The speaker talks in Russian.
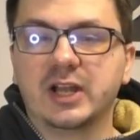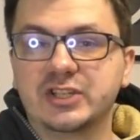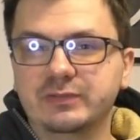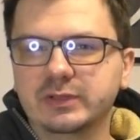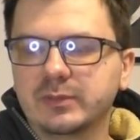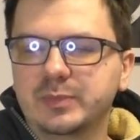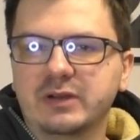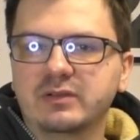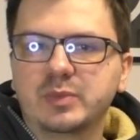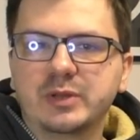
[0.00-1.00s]
Очевидно,
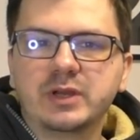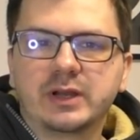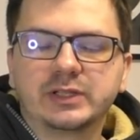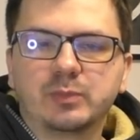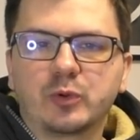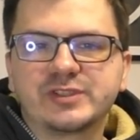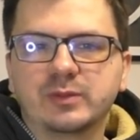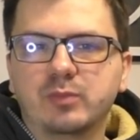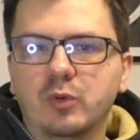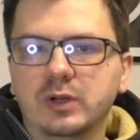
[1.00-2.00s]
первый пример это
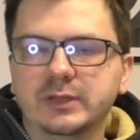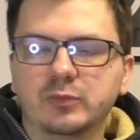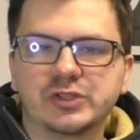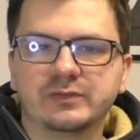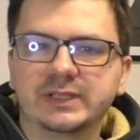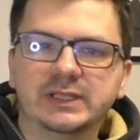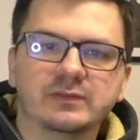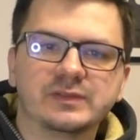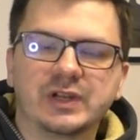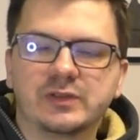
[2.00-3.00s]
просто боль, и можно
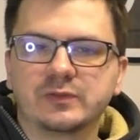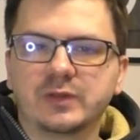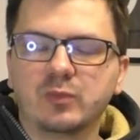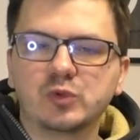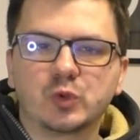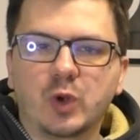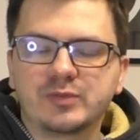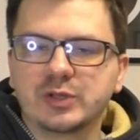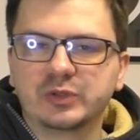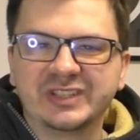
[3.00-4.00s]
выкидывать сразу на мусорку,
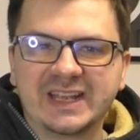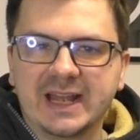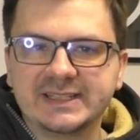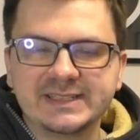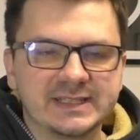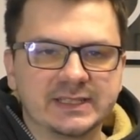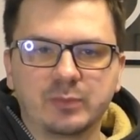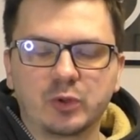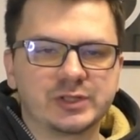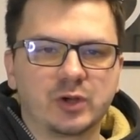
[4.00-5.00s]
абсолютно не годится, это
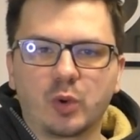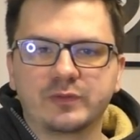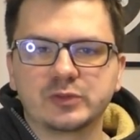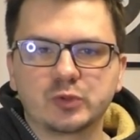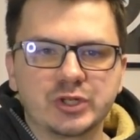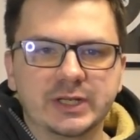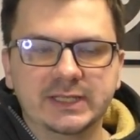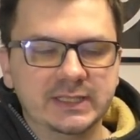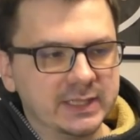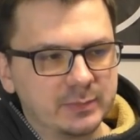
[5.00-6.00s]
просто кровь из
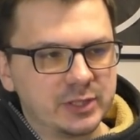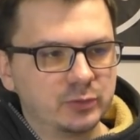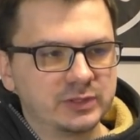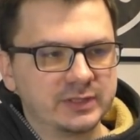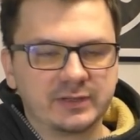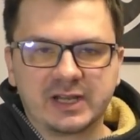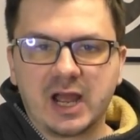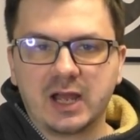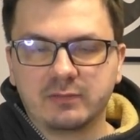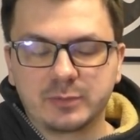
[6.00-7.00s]
ушей и абсолютный
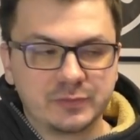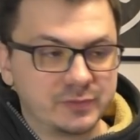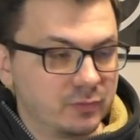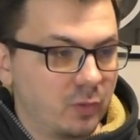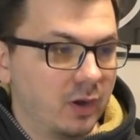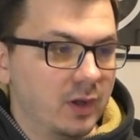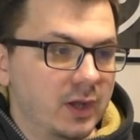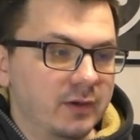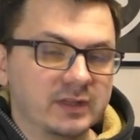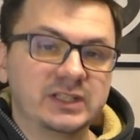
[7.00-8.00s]
крах вообще всего.
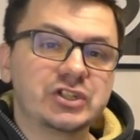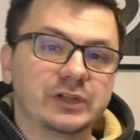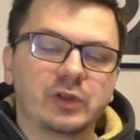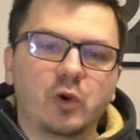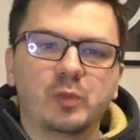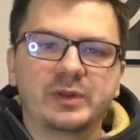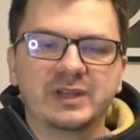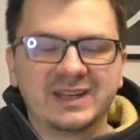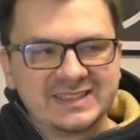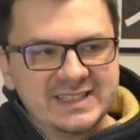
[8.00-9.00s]
В отличие от второго
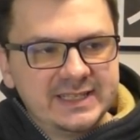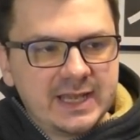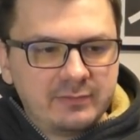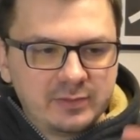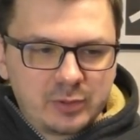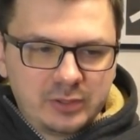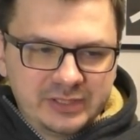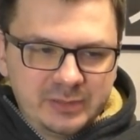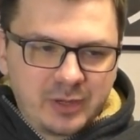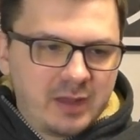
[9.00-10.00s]
примера, где я выбрал
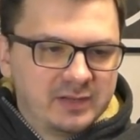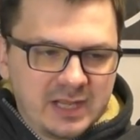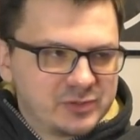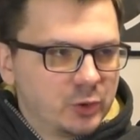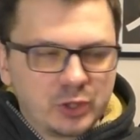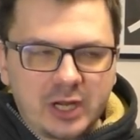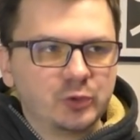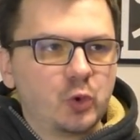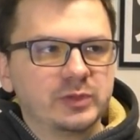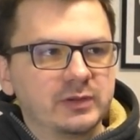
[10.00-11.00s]
неправильно, абсолютно
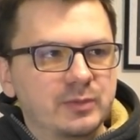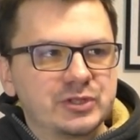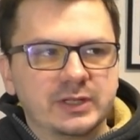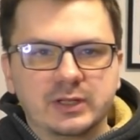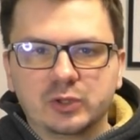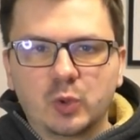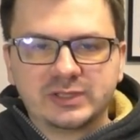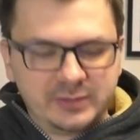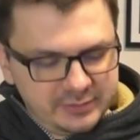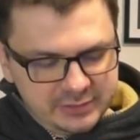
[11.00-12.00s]
рандомные вообще
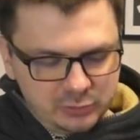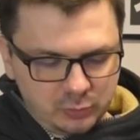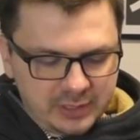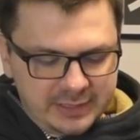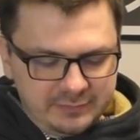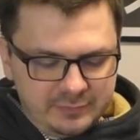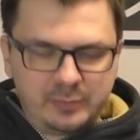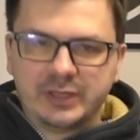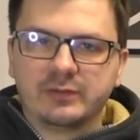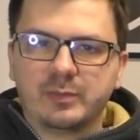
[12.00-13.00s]
ноты, тыкнул на грифе,
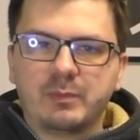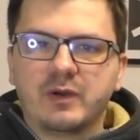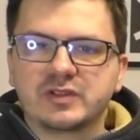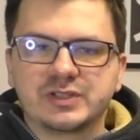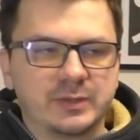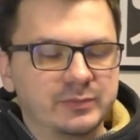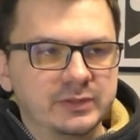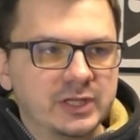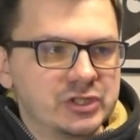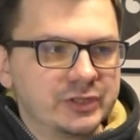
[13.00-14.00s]
первый попавшийся,
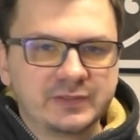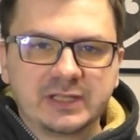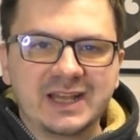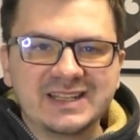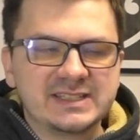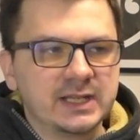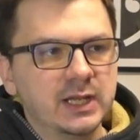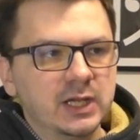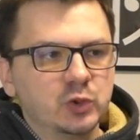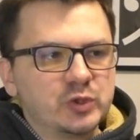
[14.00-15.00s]
даже не в тональности,
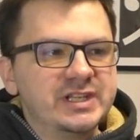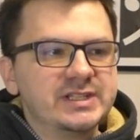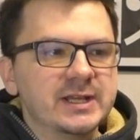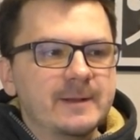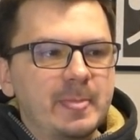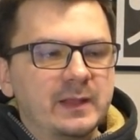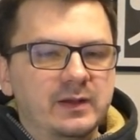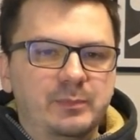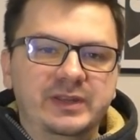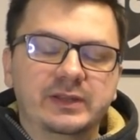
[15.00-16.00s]
но здесь,
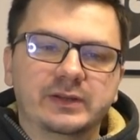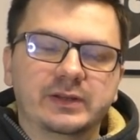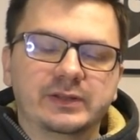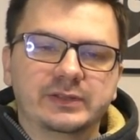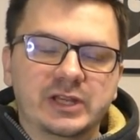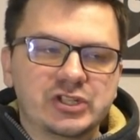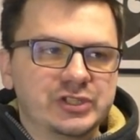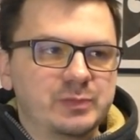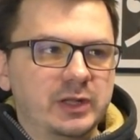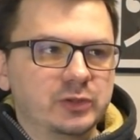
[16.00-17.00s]
э, при, э, даже
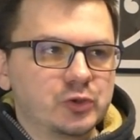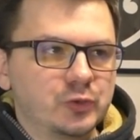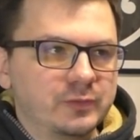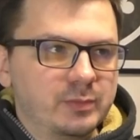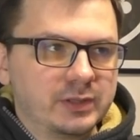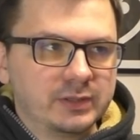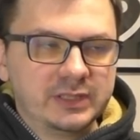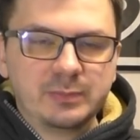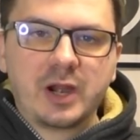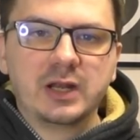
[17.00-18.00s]
несмотря на то, что
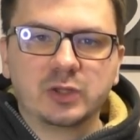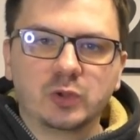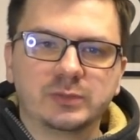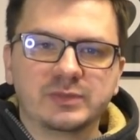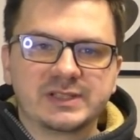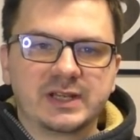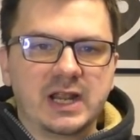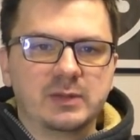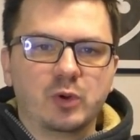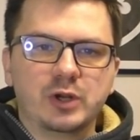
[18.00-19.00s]
выбран неправильная нота, мы
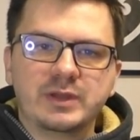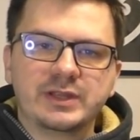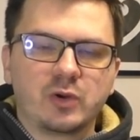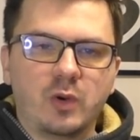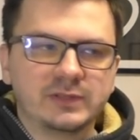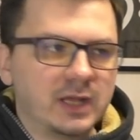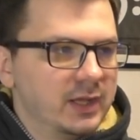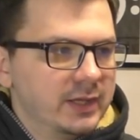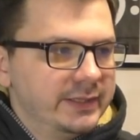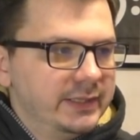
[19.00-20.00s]
сыграли более-менее
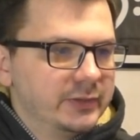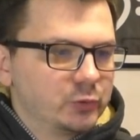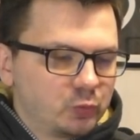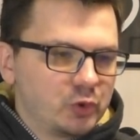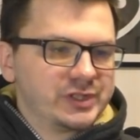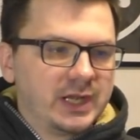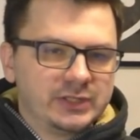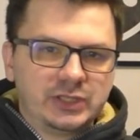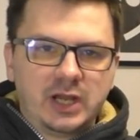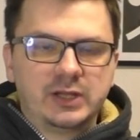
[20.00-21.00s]
ровно, и тут можно
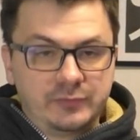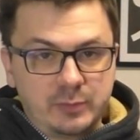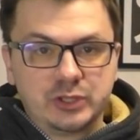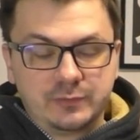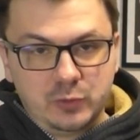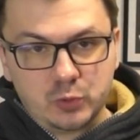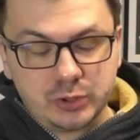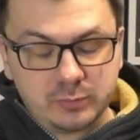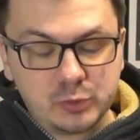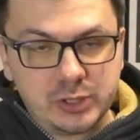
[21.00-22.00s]
сказать, я вообще-то
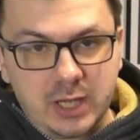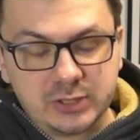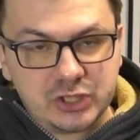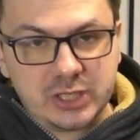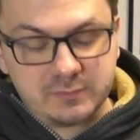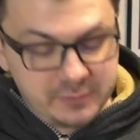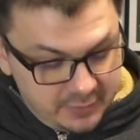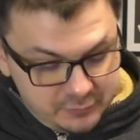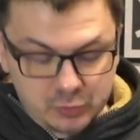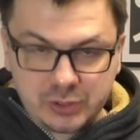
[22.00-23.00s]
фьюжн, музыкант джазовый,
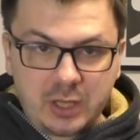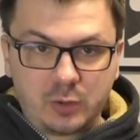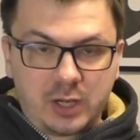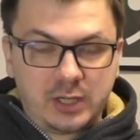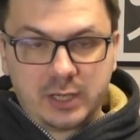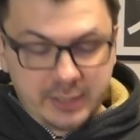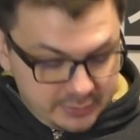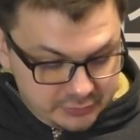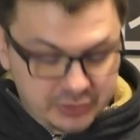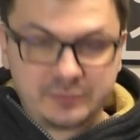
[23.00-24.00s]
я все знаю, как игра,
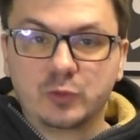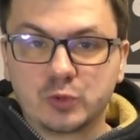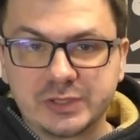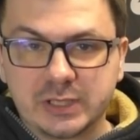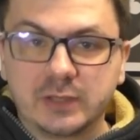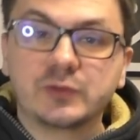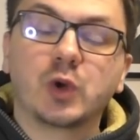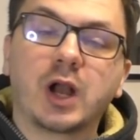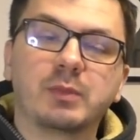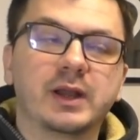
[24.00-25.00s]
я сейчас фьюжн сыграл, и
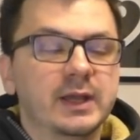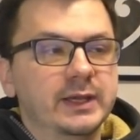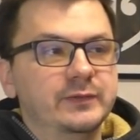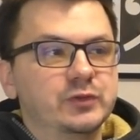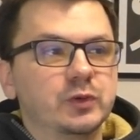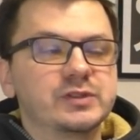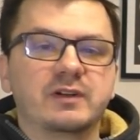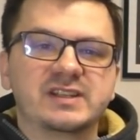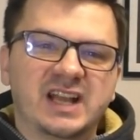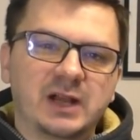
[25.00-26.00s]
все, как бы, и все, с
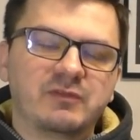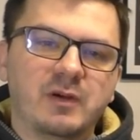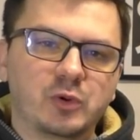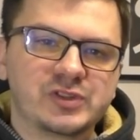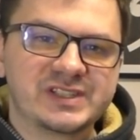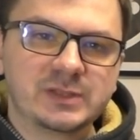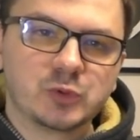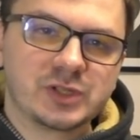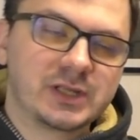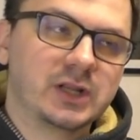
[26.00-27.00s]
вас как бы вопросы
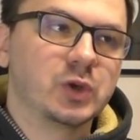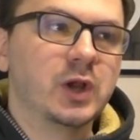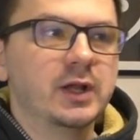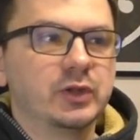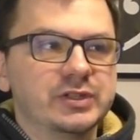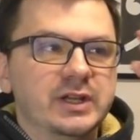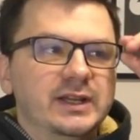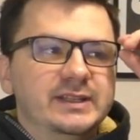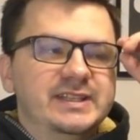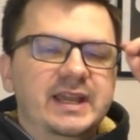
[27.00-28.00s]
снимутся сразу. То есть
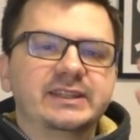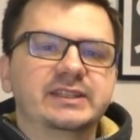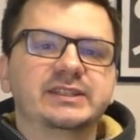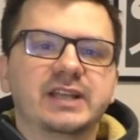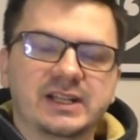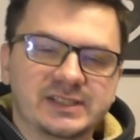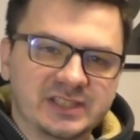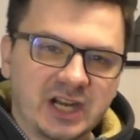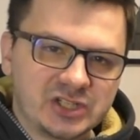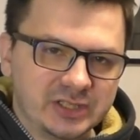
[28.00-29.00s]
здесь это не так
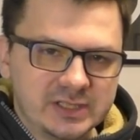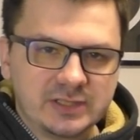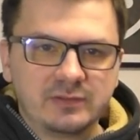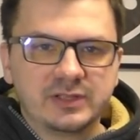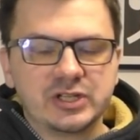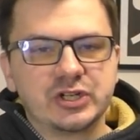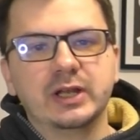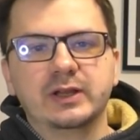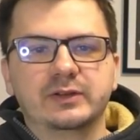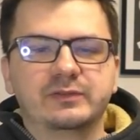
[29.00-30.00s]
страшно, если вы даже
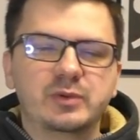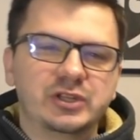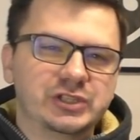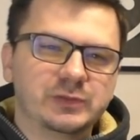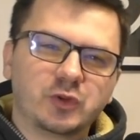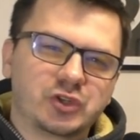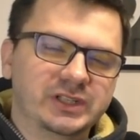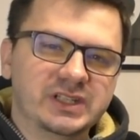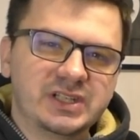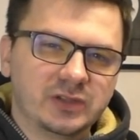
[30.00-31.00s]
выберете
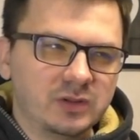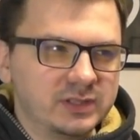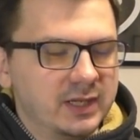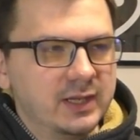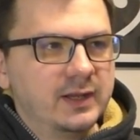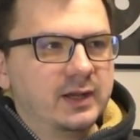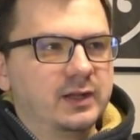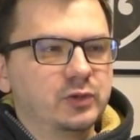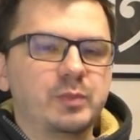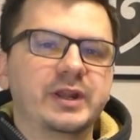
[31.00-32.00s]
немножко не те ноты,
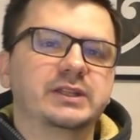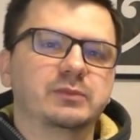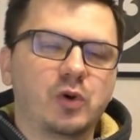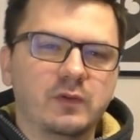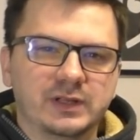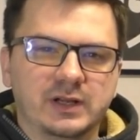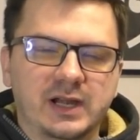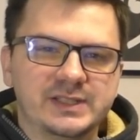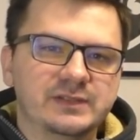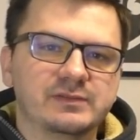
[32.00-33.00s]
а, но при этом ровно
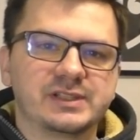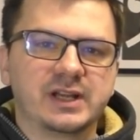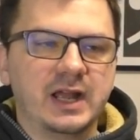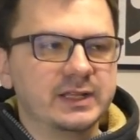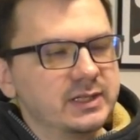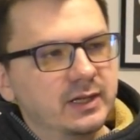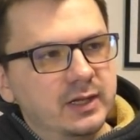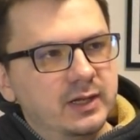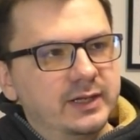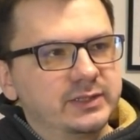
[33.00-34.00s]
красиво сыграете,
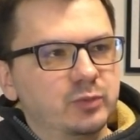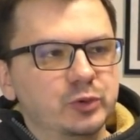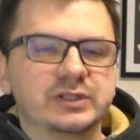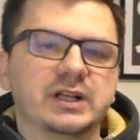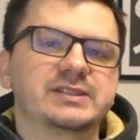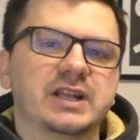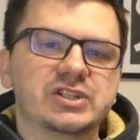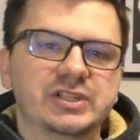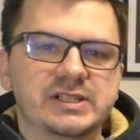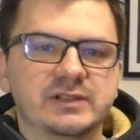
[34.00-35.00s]
это будет не так
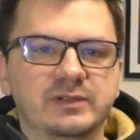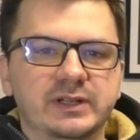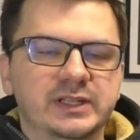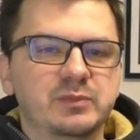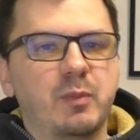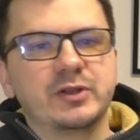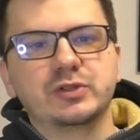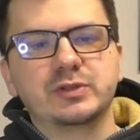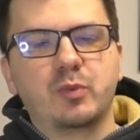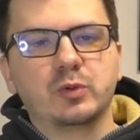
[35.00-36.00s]
страшно, если вы не
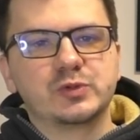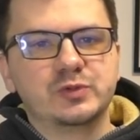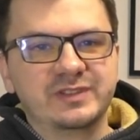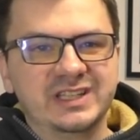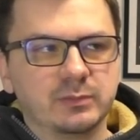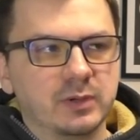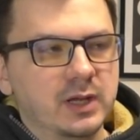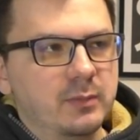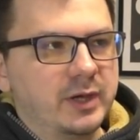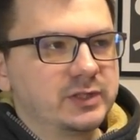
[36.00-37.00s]
попадете полностью в ритм.
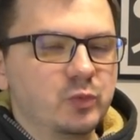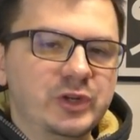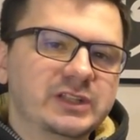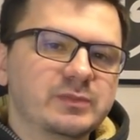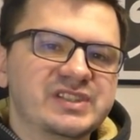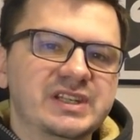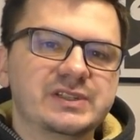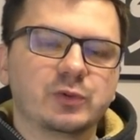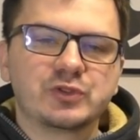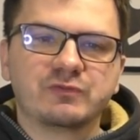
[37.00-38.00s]
Поэтому ритм
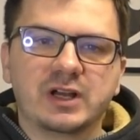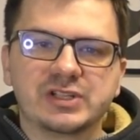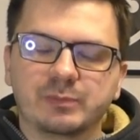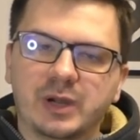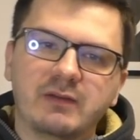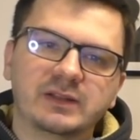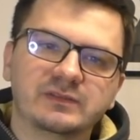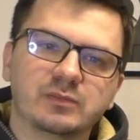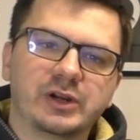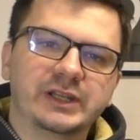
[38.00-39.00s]
здесь очень важен,
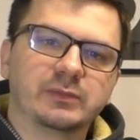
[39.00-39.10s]
правильный выбор